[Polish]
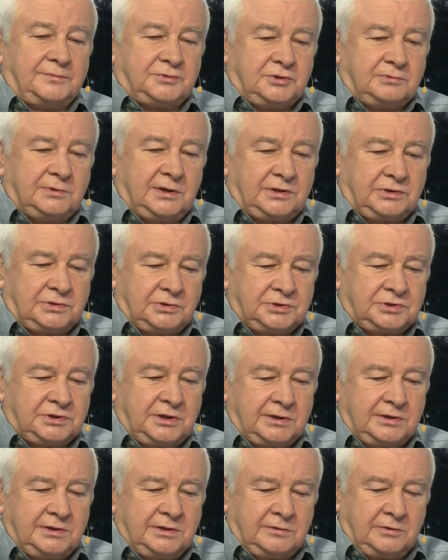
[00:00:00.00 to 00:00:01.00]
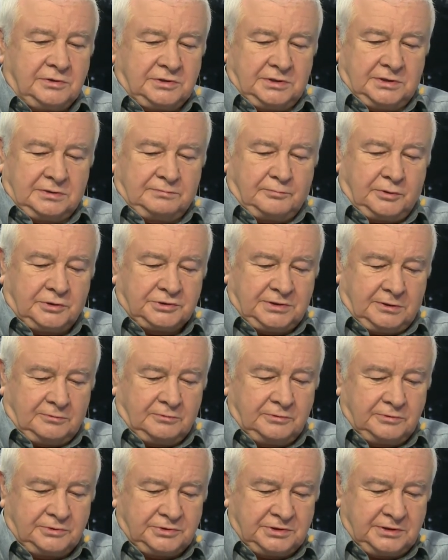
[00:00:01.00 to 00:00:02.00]
przykład coś takiego, że jest podział
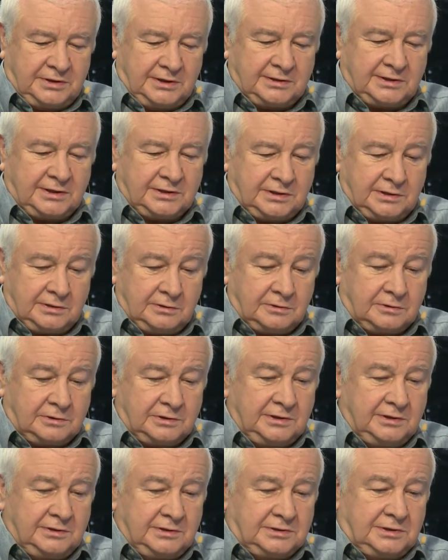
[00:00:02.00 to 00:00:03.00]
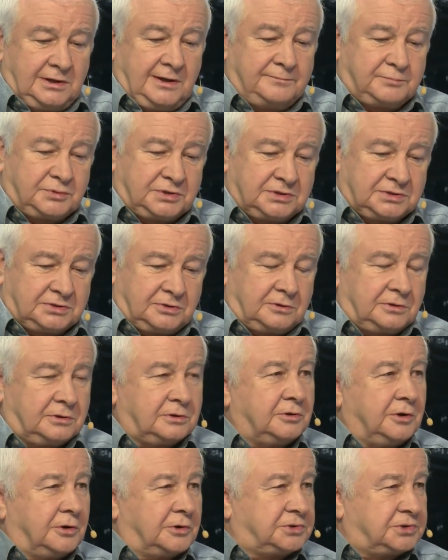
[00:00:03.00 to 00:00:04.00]
ludzi na kategorie. Jest lepszy sort,
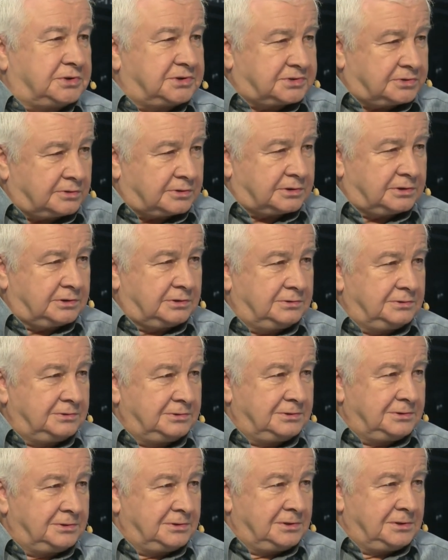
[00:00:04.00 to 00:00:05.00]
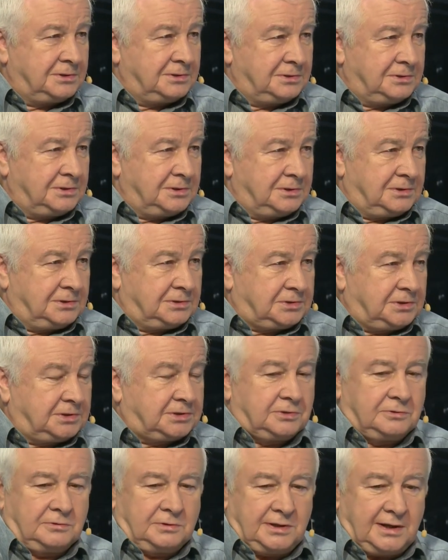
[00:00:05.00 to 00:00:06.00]
gorszy sort. Czyli
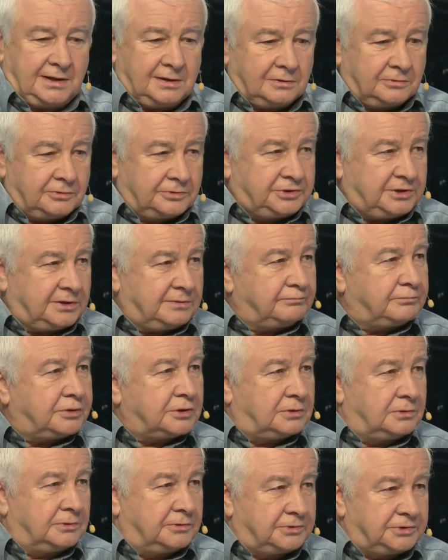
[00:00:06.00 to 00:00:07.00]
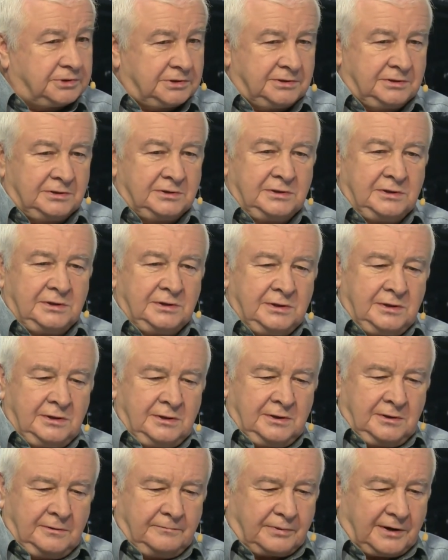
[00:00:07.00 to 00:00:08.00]
są nadludzie, podludzie.
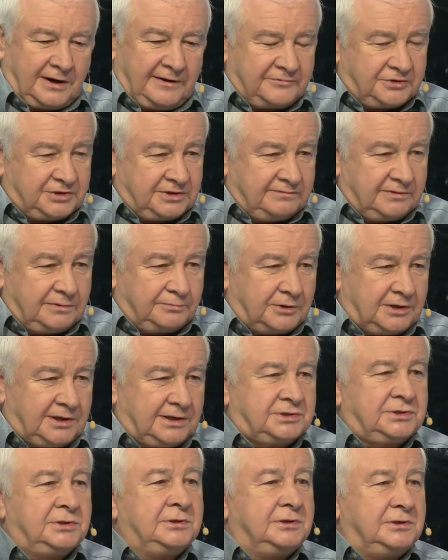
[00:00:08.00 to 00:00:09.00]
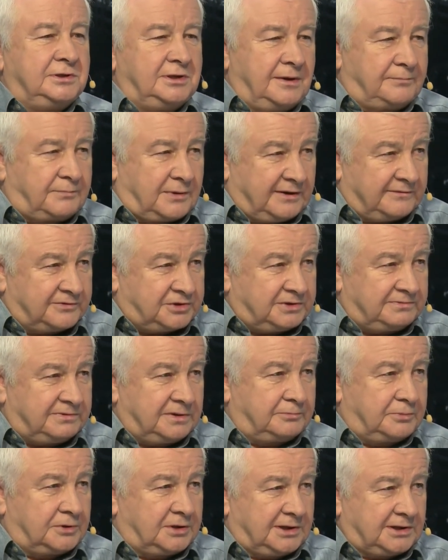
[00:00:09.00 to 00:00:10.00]
Prawdziwi Polacy, nieprawdziwi
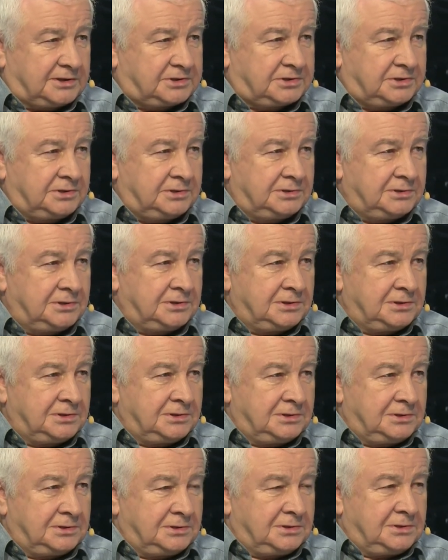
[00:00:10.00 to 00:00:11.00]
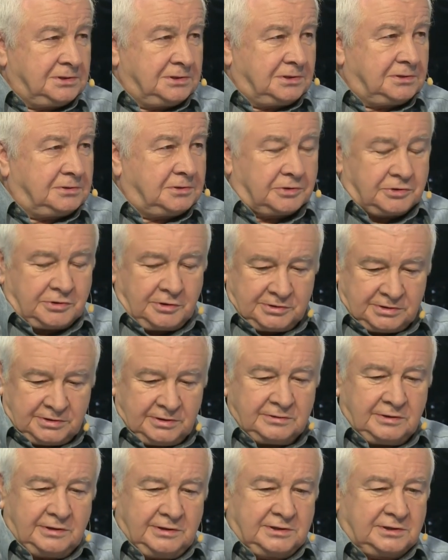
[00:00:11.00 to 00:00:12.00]
Polacy. No to,
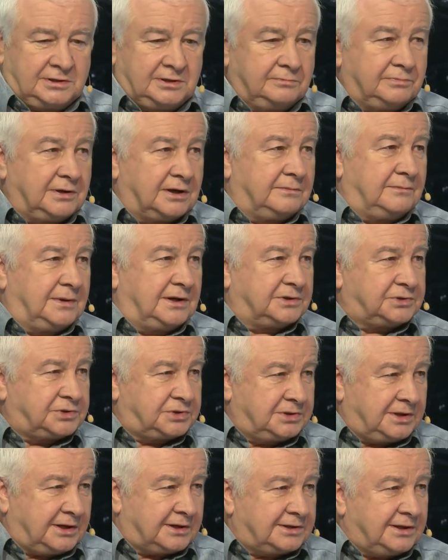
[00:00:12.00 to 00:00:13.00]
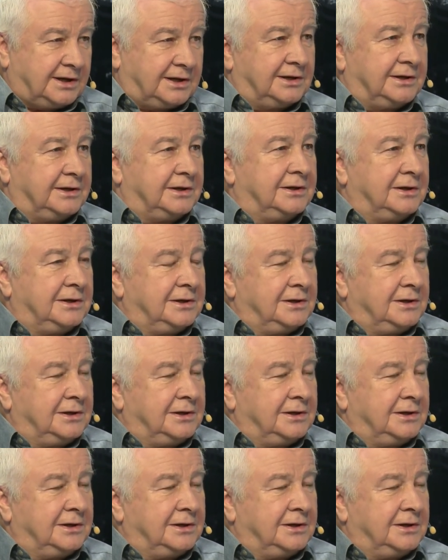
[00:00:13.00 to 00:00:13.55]
to jest Ibermensch i tak dalej.